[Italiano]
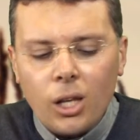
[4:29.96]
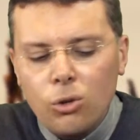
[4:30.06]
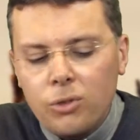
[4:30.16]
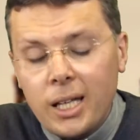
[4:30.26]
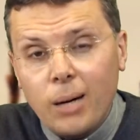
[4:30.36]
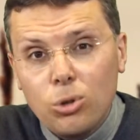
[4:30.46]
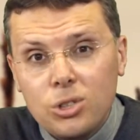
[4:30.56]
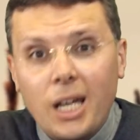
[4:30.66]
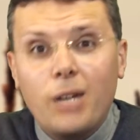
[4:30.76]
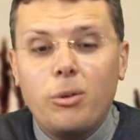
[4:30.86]
Non vi chiamo
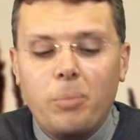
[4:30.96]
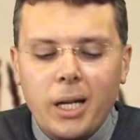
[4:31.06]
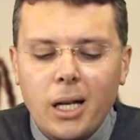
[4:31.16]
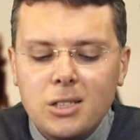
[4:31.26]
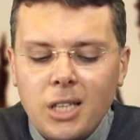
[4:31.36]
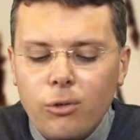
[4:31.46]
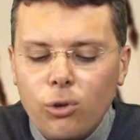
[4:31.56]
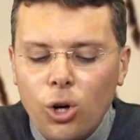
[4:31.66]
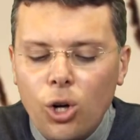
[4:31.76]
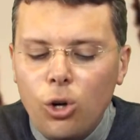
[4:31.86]
servi perché il
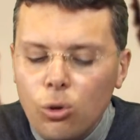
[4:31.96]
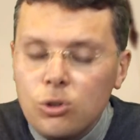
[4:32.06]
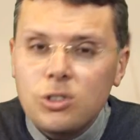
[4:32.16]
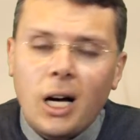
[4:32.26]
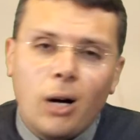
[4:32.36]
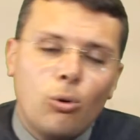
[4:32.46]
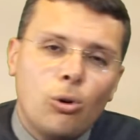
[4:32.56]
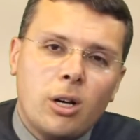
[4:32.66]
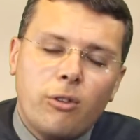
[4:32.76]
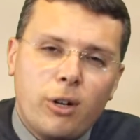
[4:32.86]
servo non sa
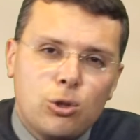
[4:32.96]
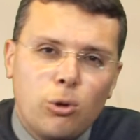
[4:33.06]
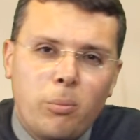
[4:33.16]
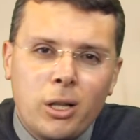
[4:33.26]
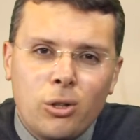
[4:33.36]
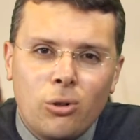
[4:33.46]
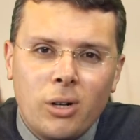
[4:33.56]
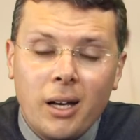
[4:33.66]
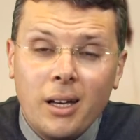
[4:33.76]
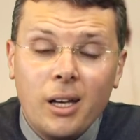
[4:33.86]
quello che fa il suo
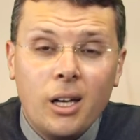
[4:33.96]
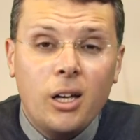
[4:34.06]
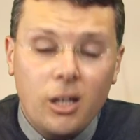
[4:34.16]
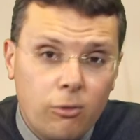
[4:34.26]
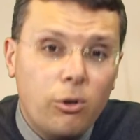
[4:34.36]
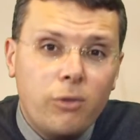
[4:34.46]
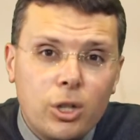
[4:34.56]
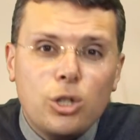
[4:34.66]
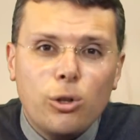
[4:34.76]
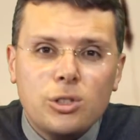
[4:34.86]
padrone. Voi
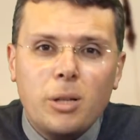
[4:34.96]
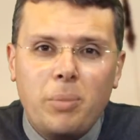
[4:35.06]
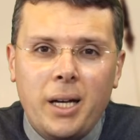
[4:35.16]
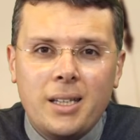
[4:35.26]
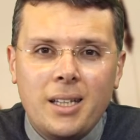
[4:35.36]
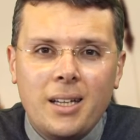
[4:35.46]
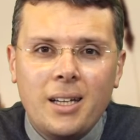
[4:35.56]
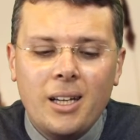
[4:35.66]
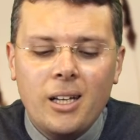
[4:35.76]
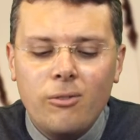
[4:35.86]
invece lo sapete.
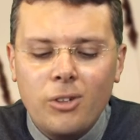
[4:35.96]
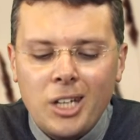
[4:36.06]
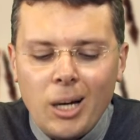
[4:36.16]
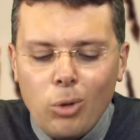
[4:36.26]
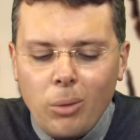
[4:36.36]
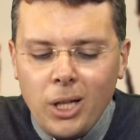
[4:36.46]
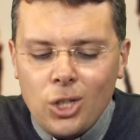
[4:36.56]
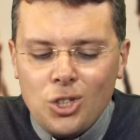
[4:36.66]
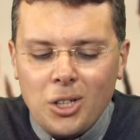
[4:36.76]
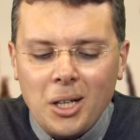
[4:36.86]
Vi chiamo
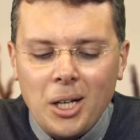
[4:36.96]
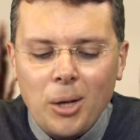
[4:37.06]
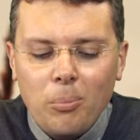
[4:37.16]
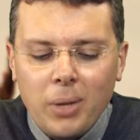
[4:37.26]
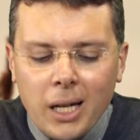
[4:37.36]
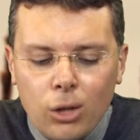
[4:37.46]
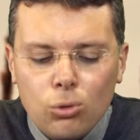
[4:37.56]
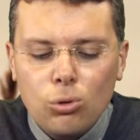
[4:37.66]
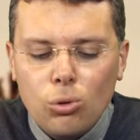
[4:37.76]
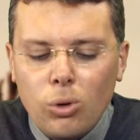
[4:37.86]
amici perché
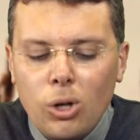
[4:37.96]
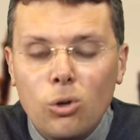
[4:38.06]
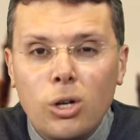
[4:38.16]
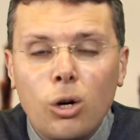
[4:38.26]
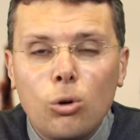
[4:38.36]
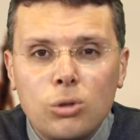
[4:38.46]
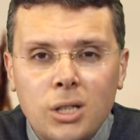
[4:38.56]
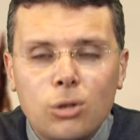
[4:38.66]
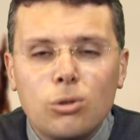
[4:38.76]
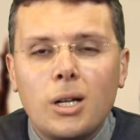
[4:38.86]
tutto quello che ho
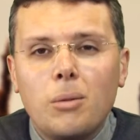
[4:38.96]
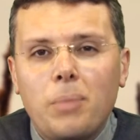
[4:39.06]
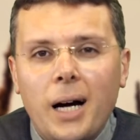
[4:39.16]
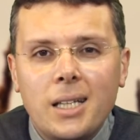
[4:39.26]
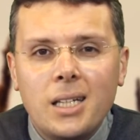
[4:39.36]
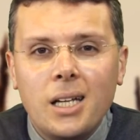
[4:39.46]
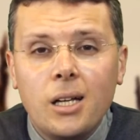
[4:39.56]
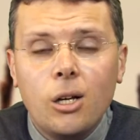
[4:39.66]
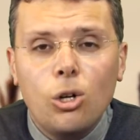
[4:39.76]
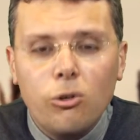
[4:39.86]
udito dal Padre
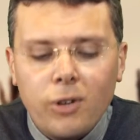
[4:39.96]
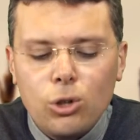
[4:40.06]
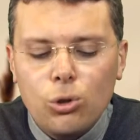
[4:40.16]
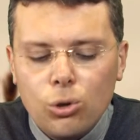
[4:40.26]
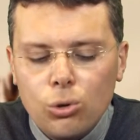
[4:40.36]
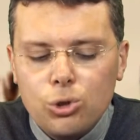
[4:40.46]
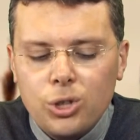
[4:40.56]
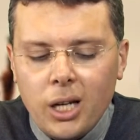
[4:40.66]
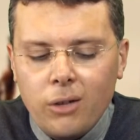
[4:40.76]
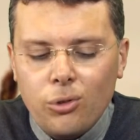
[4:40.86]
l'ho fatto
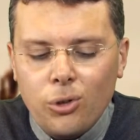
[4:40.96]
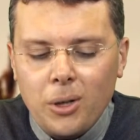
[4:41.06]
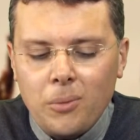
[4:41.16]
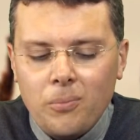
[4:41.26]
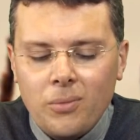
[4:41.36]
conoscere a voi.